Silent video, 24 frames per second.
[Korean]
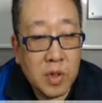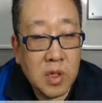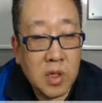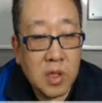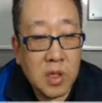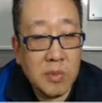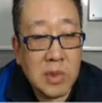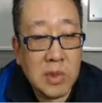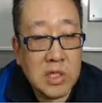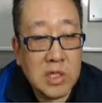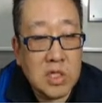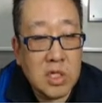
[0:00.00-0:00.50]

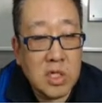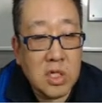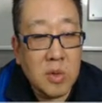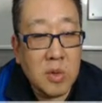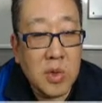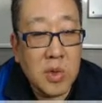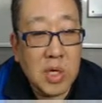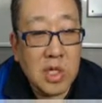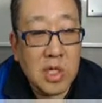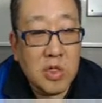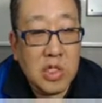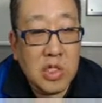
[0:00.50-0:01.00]
벤처기업
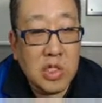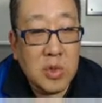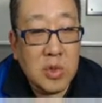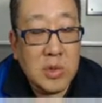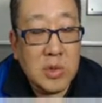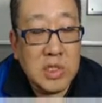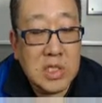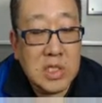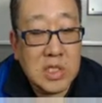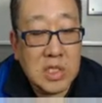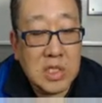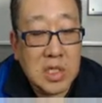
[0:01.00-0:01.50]
확인을 인업인
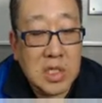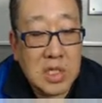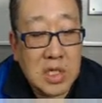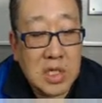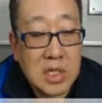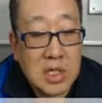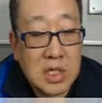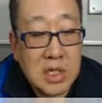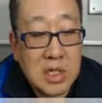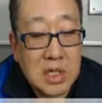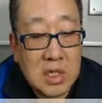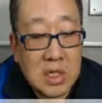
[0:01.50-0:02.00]
인증할
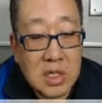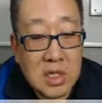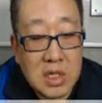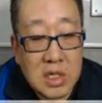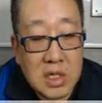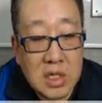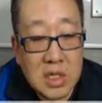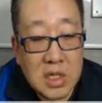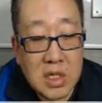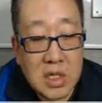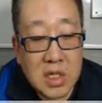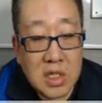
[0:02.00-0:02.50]
때는
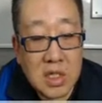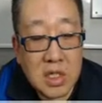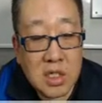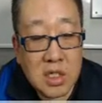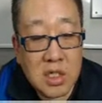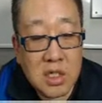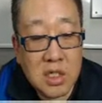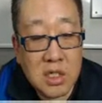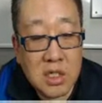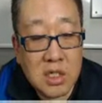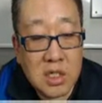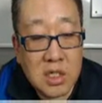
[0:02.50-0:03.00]

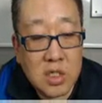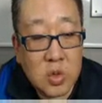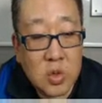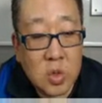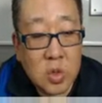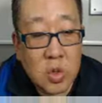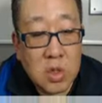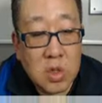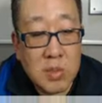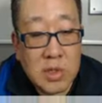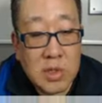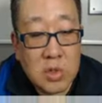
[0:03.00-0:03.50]
그 이제
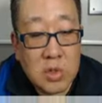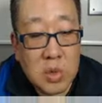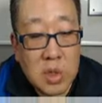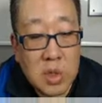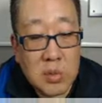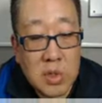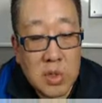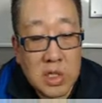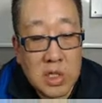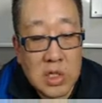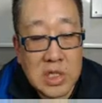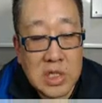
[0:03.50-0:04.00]
조건에
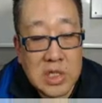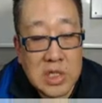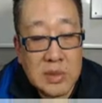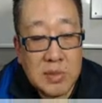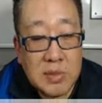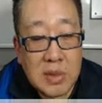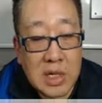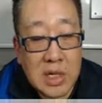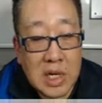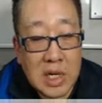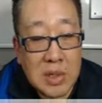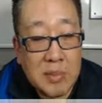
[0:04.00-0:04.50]
만족하면 20만
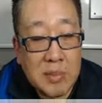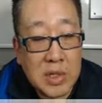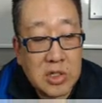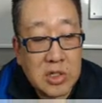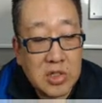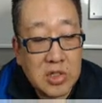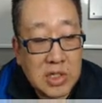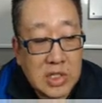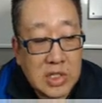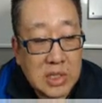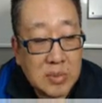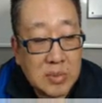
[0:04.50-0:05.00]
할인받을 수
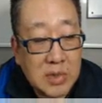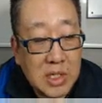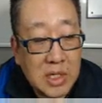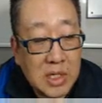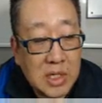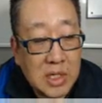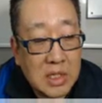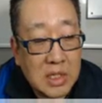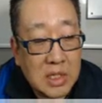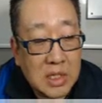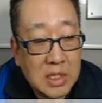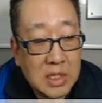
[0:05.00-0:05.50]

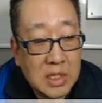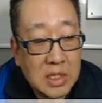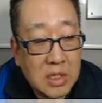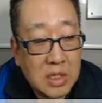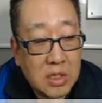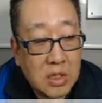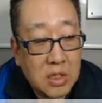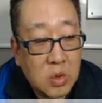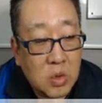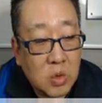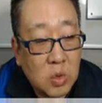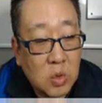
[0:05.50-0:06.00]
있습니다라는 얘기
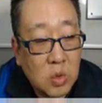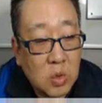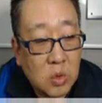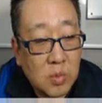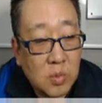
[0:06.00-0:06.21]
그리고